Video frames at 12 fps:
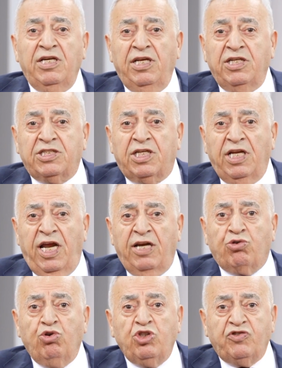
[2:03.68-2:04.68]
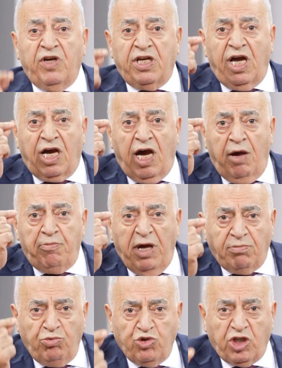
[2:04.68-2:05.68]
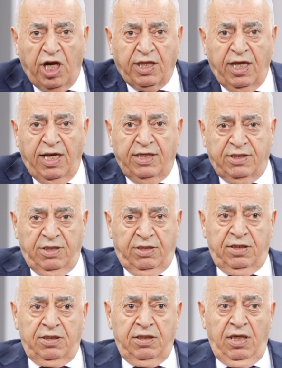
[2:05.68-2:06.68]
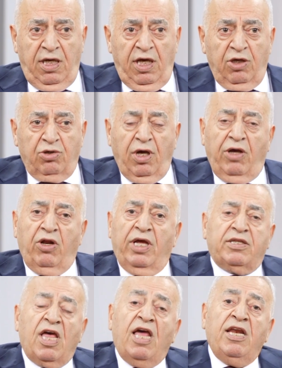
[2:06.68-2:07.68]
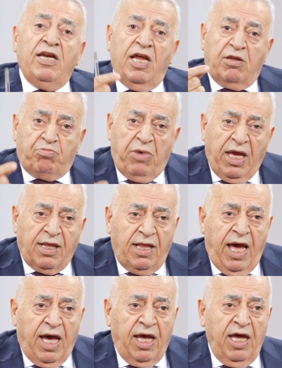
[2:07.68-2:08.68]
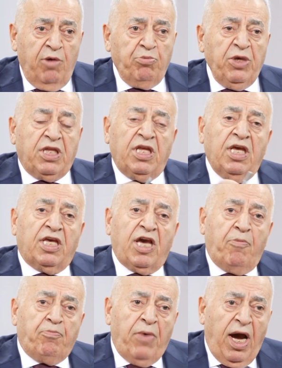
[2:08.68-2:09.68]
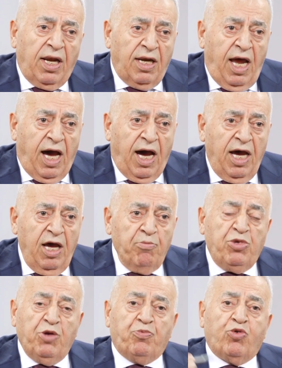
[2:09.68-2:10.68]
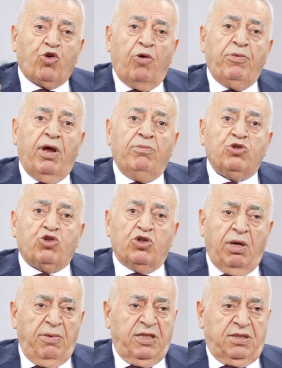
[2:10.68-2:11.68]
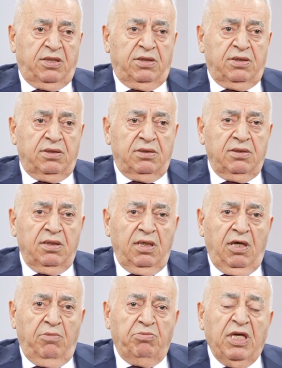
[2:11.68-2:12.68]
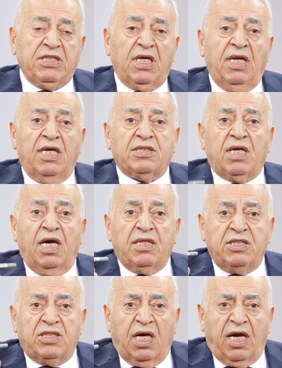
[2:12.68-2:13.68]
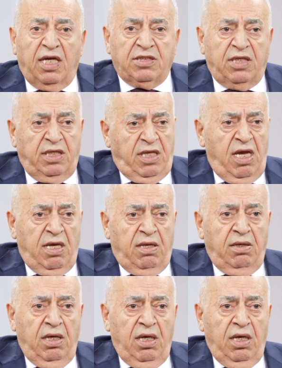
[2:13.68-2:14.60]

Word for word: ilişkiler güç ve rekabet mücadelesidir. Evet, telin etmekle, miting yapmakla bir problemi çözemezsiniz. Mesele sadece Gazze değil.